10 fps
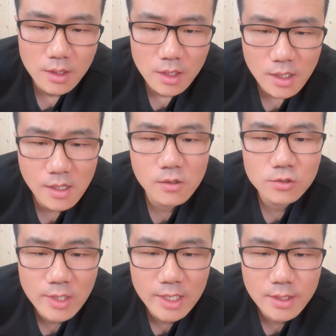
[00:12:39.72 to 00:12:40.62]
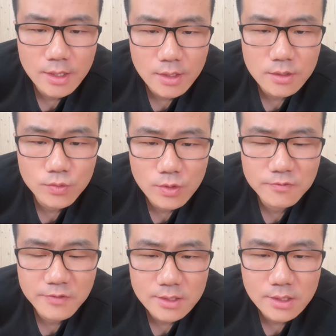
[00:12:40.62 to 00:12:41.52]
好帅的凌云
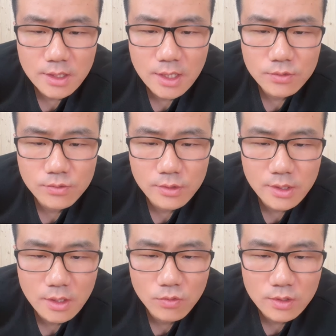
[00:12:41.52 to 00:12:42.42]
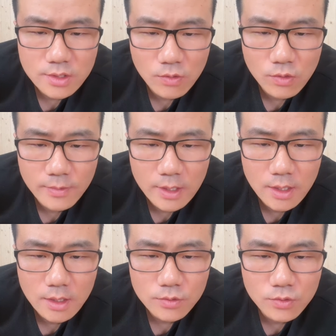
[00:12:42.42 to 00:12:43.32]
风起啊，宇哥在我
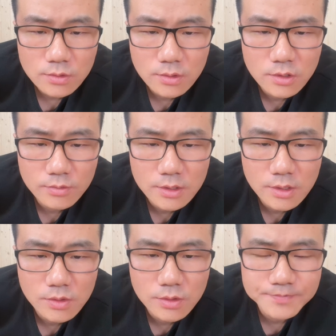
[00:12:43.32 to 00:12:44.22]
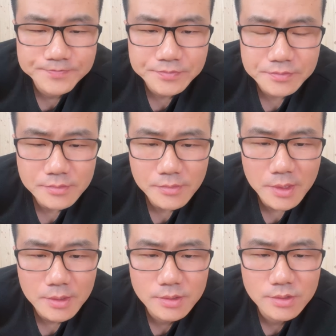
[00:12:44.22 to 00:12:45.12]
们勇士球迷心中，
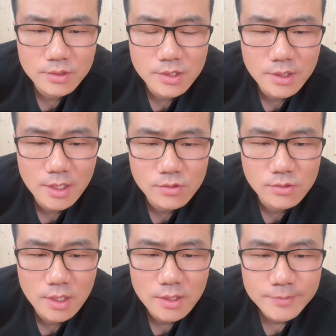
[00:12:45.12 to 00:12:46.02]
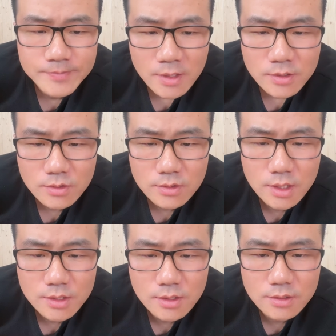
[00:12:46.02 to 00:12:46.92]
你就擎天柱了，就
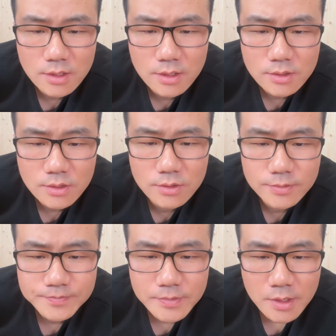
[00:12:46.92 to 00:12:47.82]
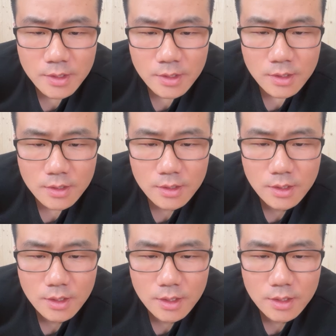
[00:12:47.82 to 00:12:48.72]
是精神领袖。
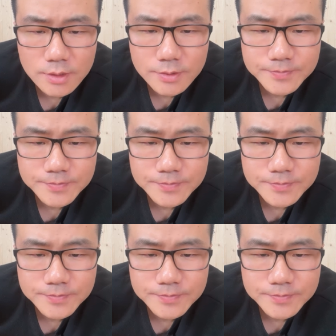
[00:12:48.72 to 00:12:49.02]
嗯，